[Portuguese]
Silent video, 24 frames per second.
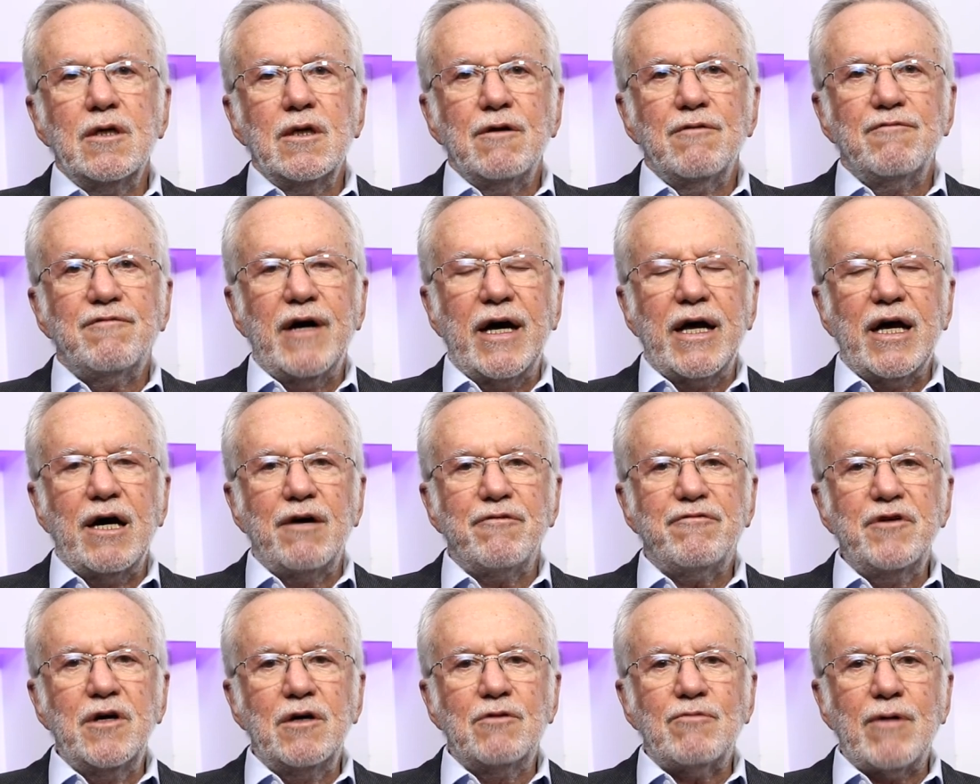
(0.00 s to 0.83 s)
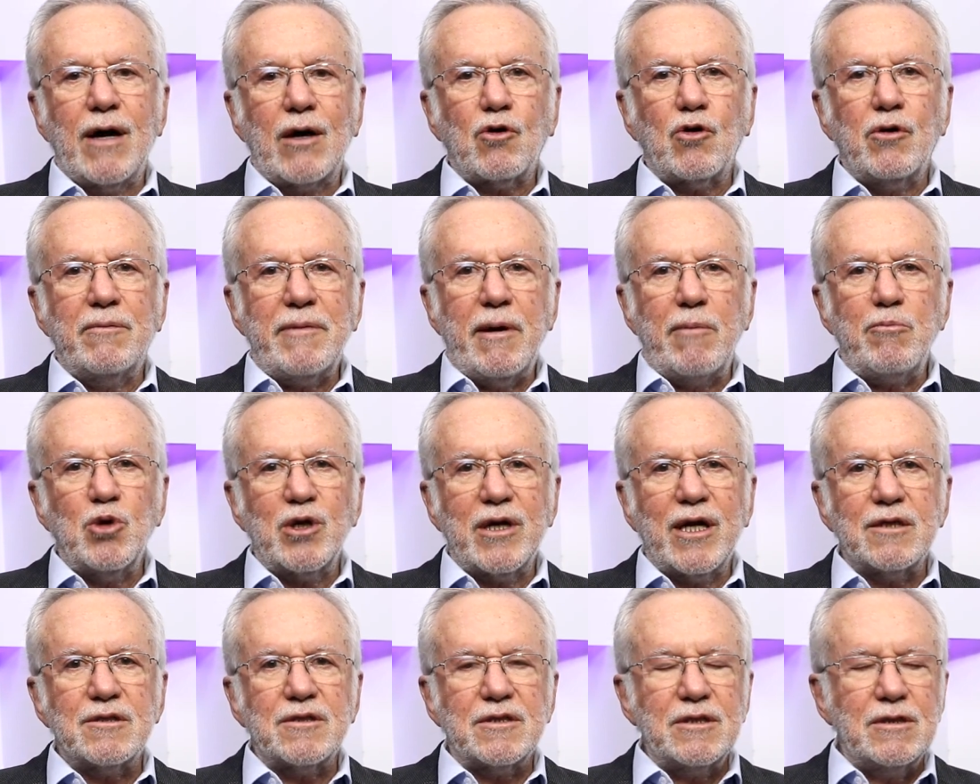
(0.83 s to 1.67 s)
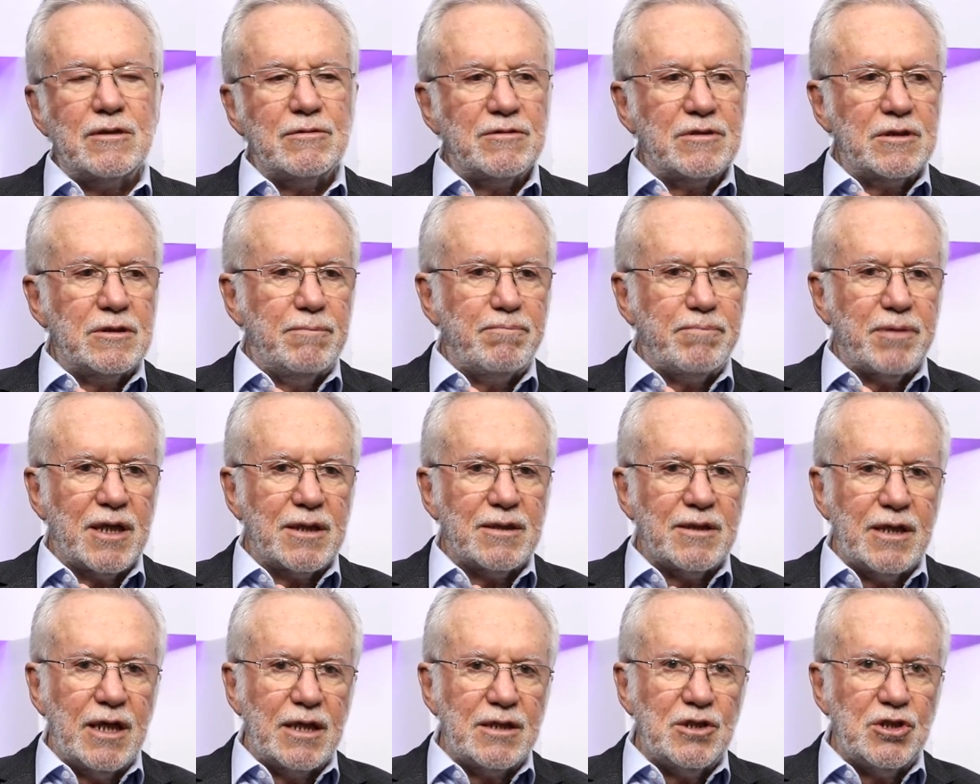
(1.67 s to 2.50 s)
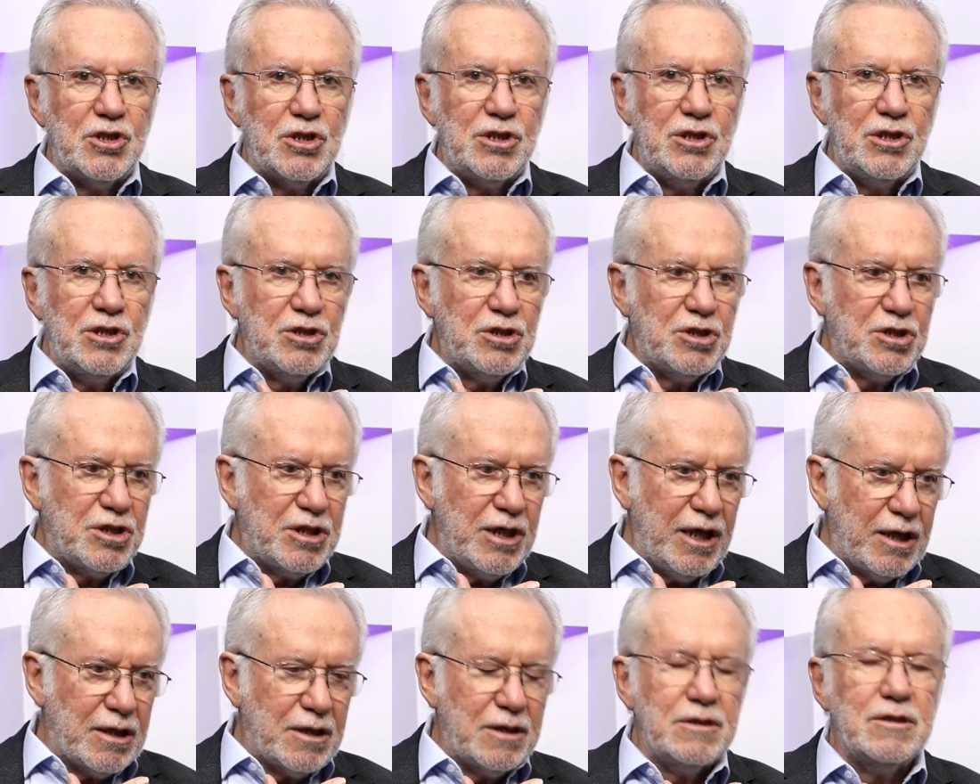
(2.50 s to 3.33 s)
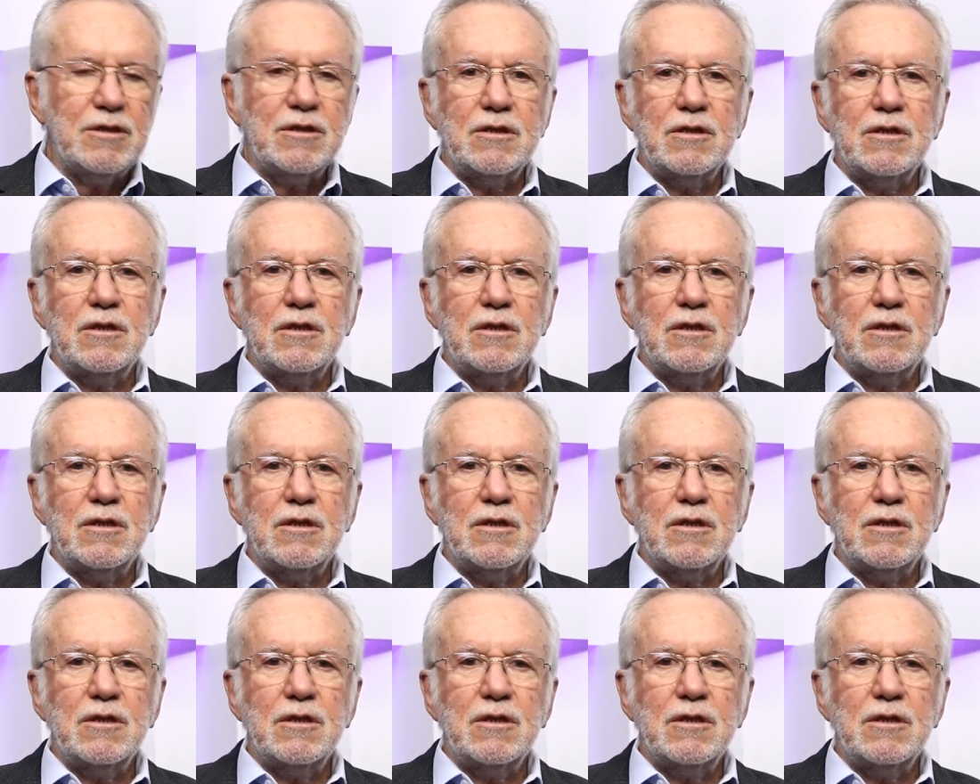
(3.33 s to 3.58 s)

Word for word: Vai haver uma comemoração que pretende encher